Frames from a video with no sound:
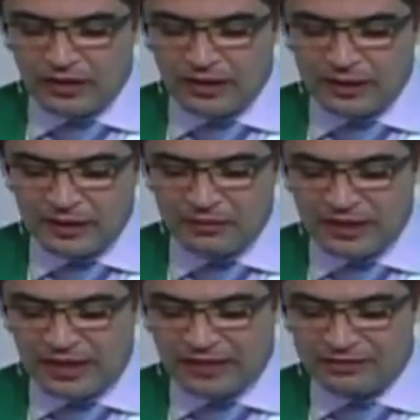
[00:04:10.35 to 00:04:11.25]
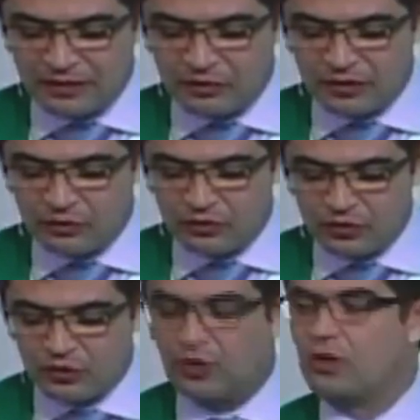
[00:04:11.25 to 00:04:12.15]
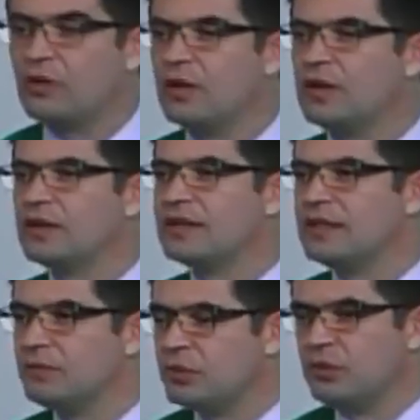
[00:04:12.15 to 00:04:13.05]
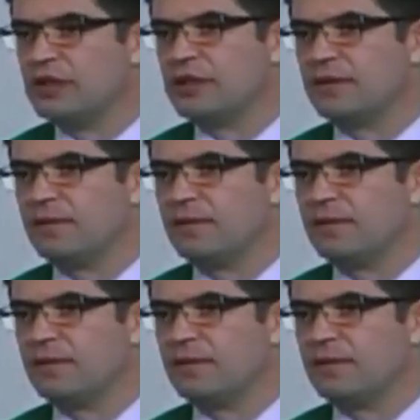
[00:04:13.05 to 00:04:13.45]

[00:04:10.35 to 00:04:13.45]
e terminava quando o sol se punha.